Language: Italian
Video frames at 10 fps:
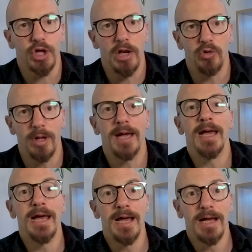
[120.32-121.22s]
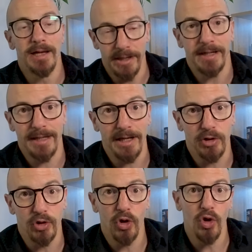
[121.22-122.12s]
cellule
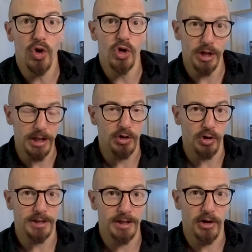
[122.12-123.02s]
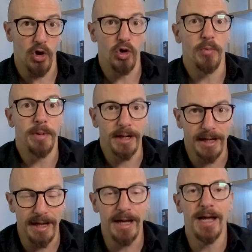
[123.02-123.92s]
richiedono il colesterolo
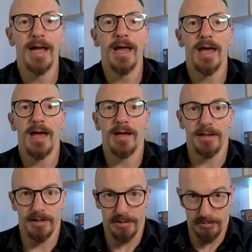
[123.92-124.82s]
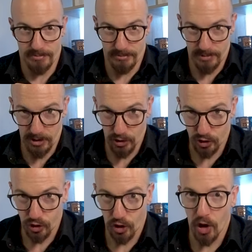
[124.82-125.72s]
perché il
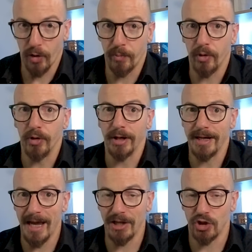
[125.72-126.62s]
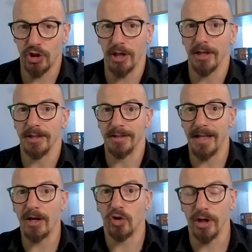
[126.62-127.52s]
nostro corpo riesce
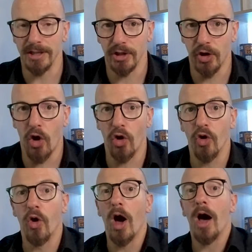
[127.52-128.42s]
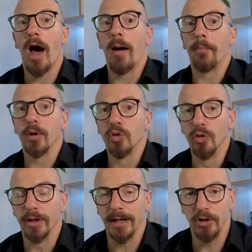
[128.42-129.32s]
dal colesterolo a
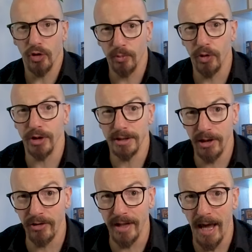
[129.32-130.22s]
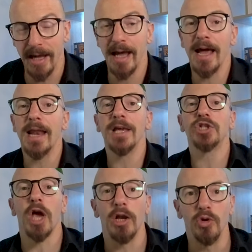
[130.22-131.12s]
produrre gli ormoni steroidei e le
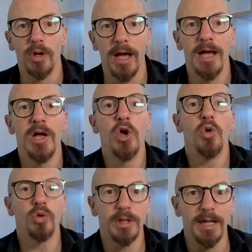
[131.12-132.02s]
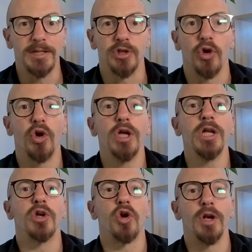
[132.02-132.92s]
cellule utilizzano
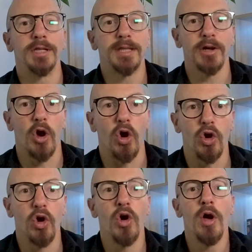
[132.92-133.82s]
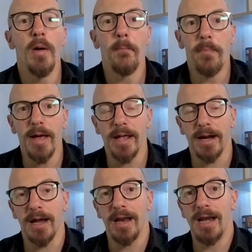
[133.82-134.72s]
il colesterolo
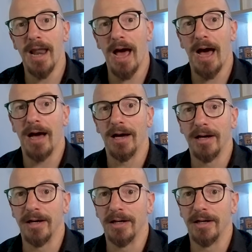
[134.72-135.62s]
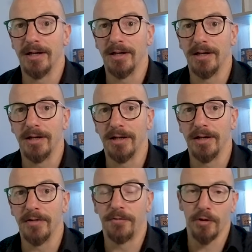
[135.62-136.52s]
per
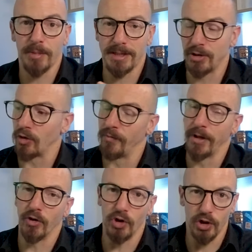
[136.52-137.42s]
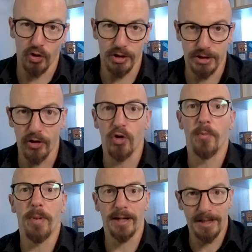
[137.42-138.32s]
la uh, formazione, ovvero il
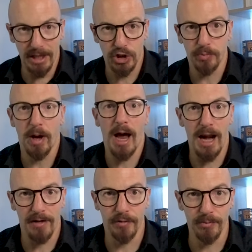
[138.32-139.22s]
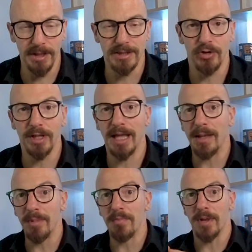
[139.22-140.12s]
colesterolo partecipa alla formazione
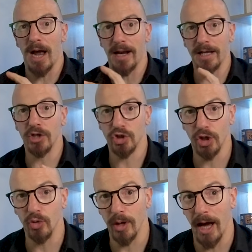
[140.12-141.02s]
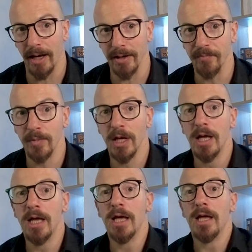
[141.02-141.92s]
delle membrane cellulari
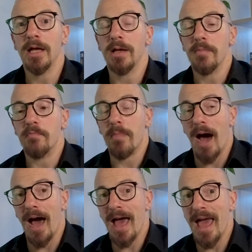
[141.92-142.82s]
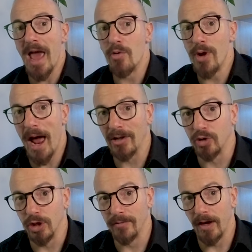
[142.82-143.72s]
ma è un
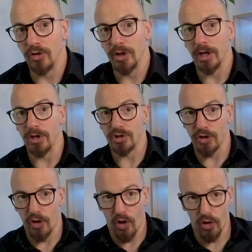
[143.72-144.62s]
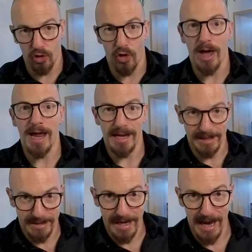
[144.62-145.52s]
alto livello di colesterolo
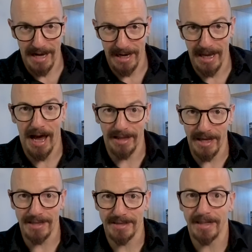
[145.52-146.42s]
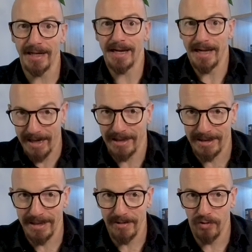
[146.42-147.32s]
LDL ad essere
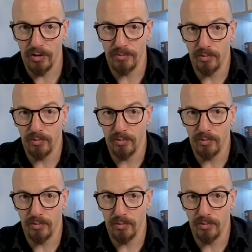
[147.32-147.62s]
cattivo.